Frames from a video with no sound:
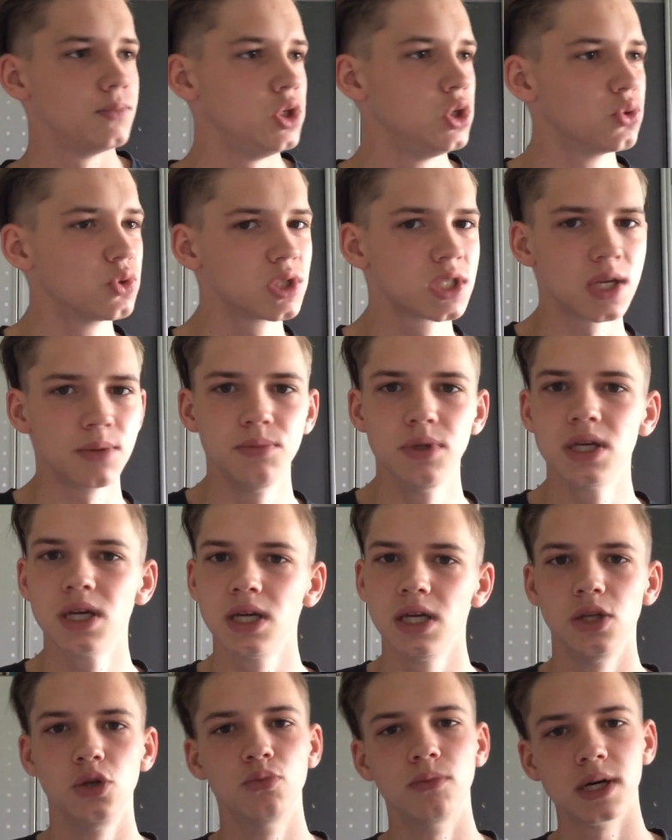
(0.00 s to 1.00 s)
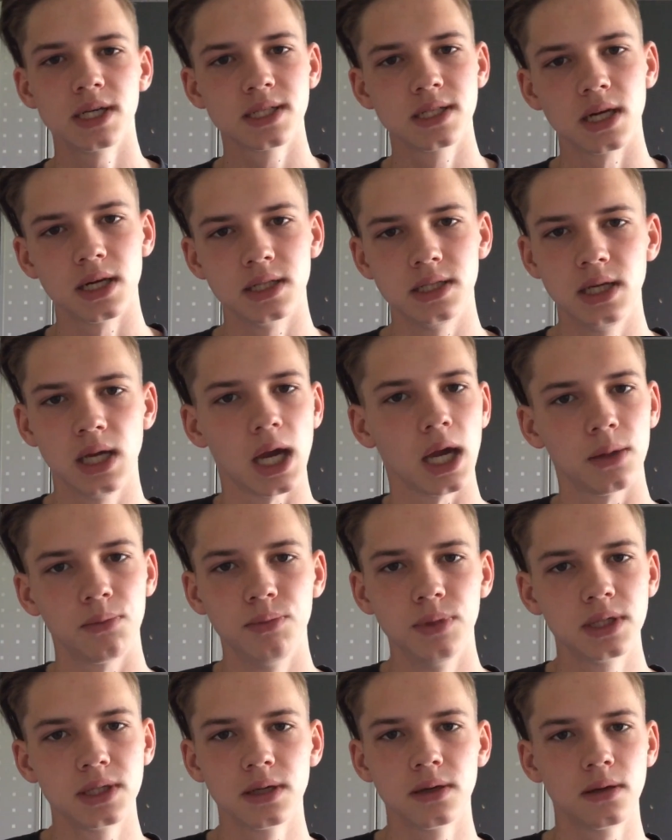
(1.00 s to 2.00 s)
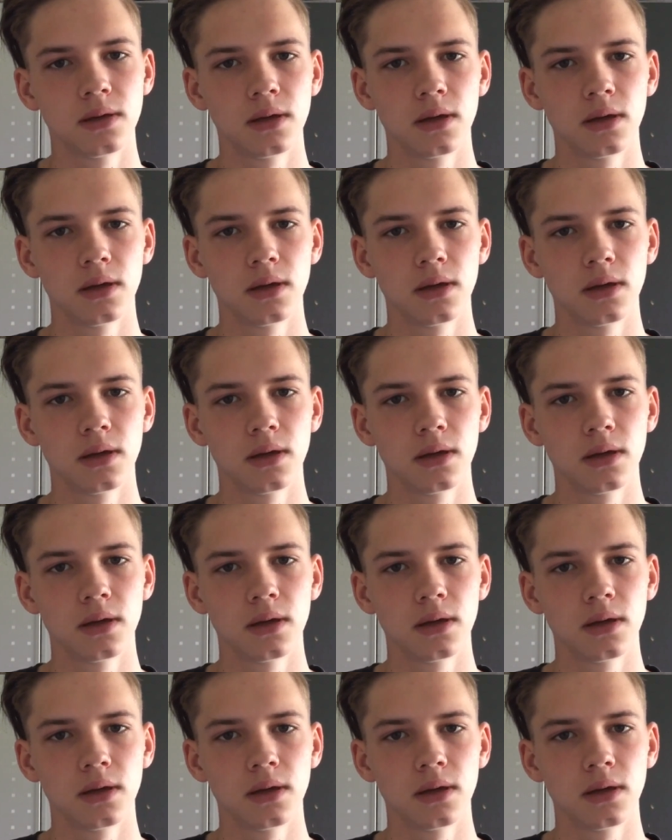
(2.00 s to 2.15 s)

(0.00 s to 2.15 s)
Jon Samiri, du machst da direkt mit.